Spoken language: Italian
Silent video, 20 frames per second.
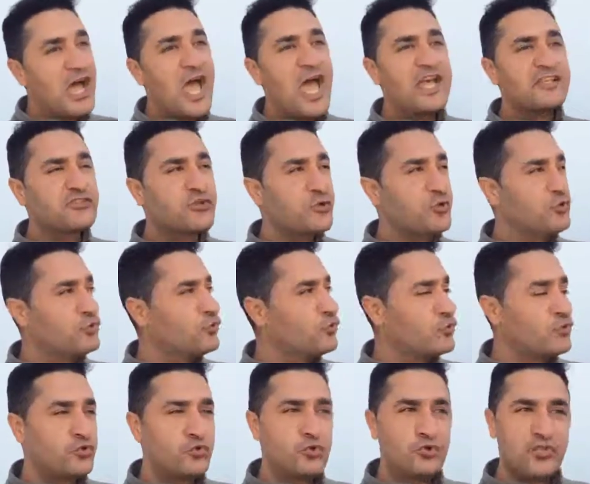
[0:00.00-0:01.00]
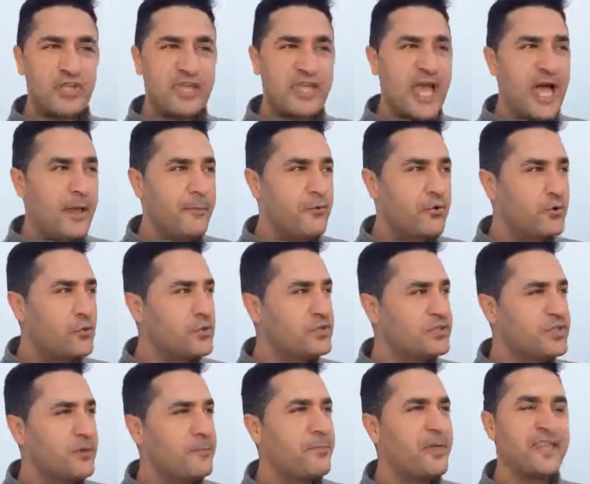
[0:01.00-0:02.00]
escono tutti i camion
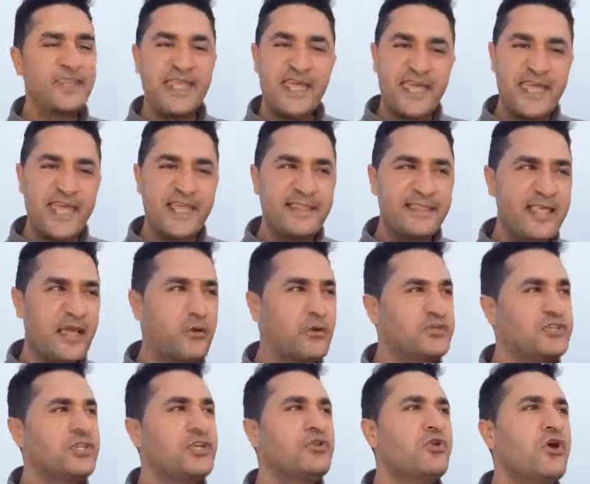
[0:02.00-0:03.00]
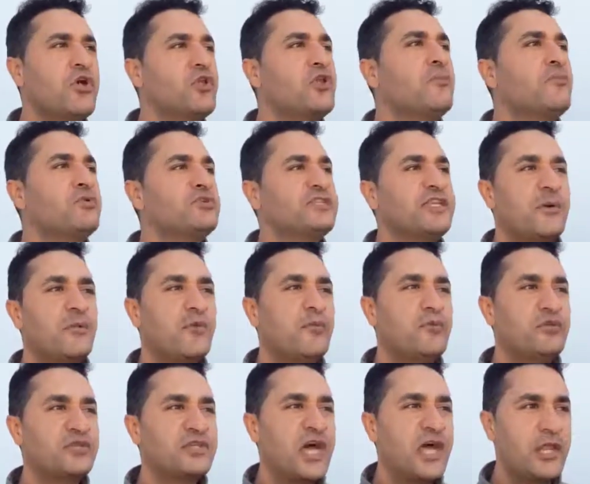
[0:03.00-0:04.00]
così, per deghetta, così noi non possiamo
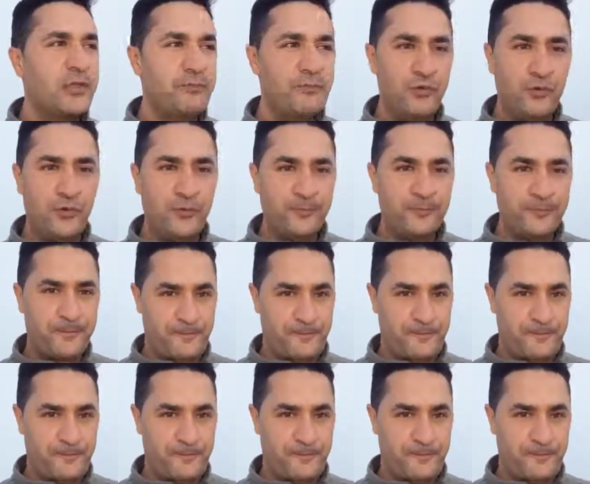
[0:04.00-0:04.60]
montare più.